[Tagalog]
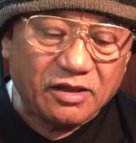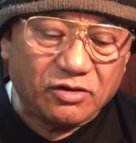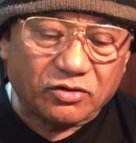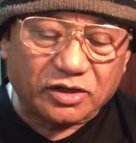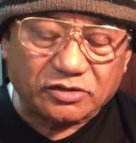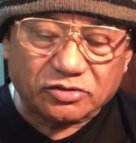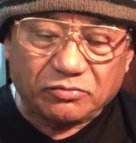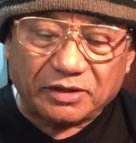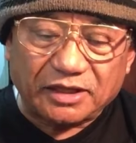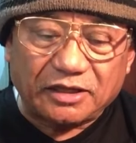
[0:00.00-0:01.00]
Okay, so
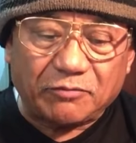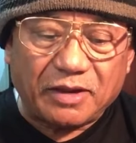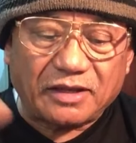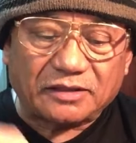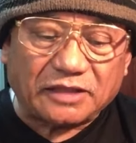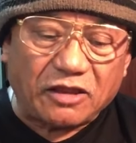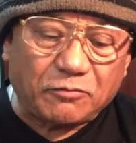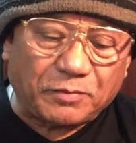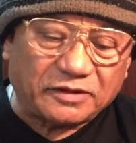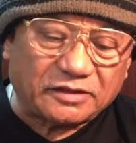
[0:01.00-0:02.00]
magiging maingat tayo
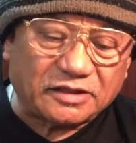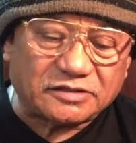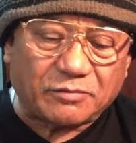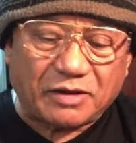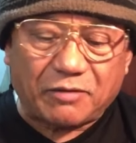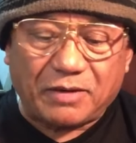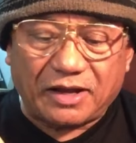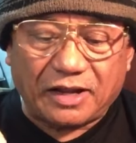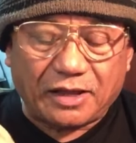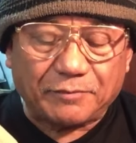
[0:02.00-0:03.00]
pagdating sa mga
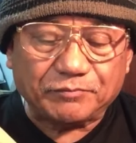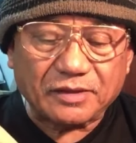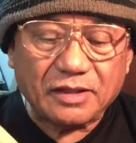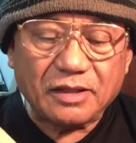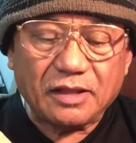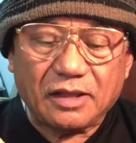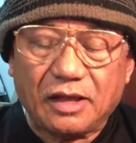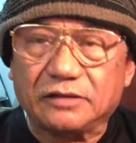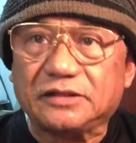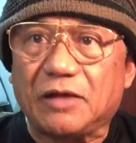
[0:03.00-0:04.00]
bala.
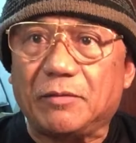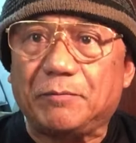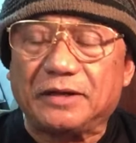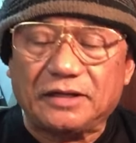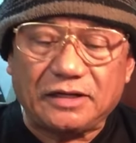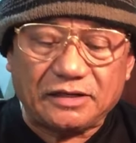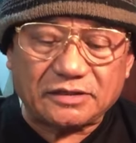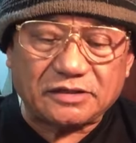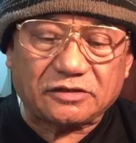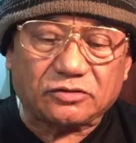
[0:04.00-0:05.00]
Ang tamang
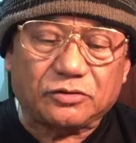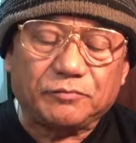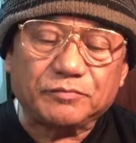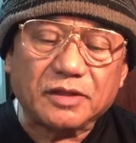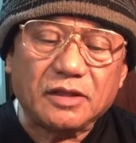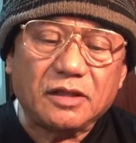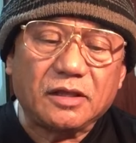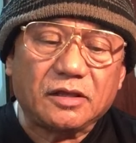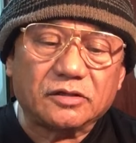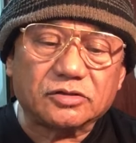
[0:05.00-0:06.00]
paglilinis nito.
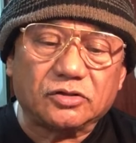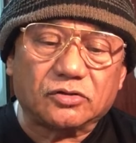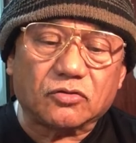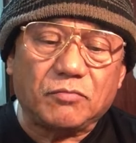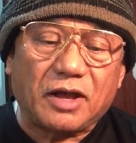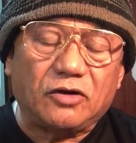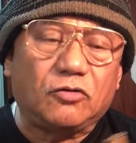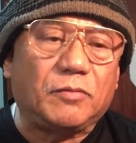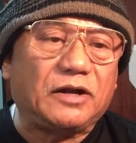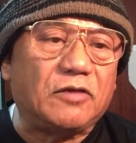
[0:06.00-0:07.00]
So, kung mga
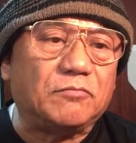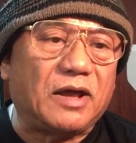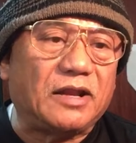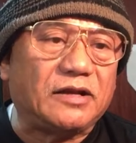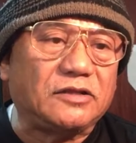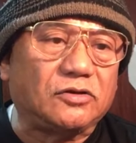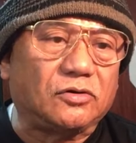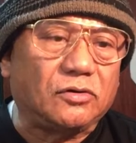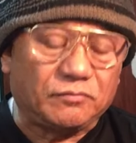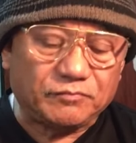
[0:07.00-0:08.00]
luma na yung bala
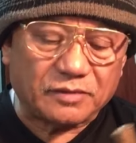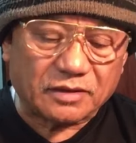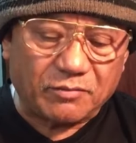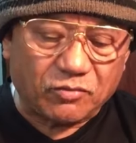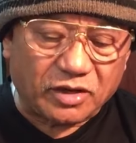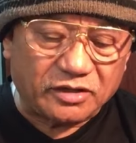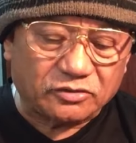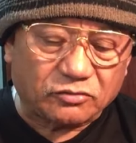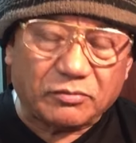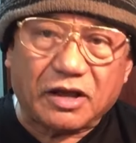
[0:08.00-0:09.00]
ninyo, Kamukha
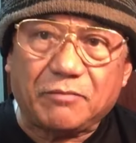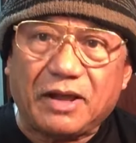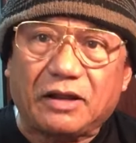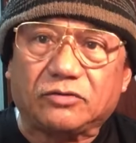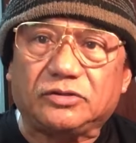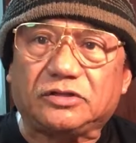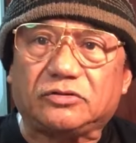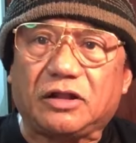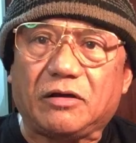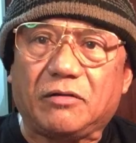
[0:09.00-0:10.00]
nitong mga bala ko
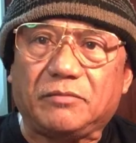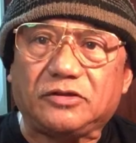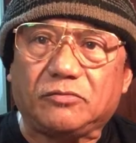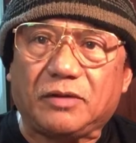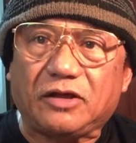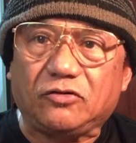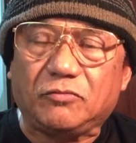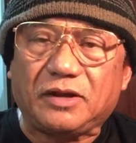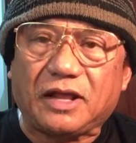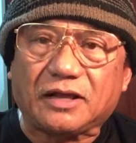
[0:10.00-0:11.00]
dito na medyo mga
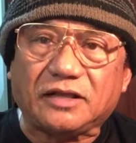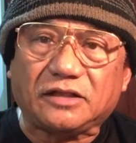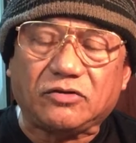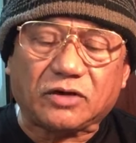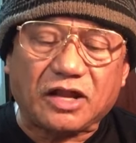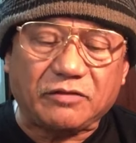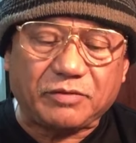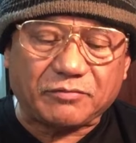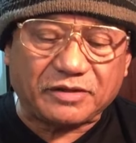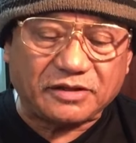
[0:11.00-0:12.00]
luma na. Kahit anong
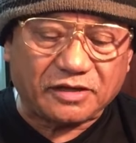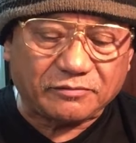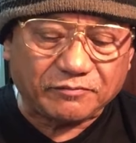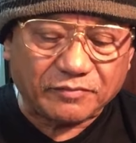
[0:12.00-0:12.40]
caliber man yan.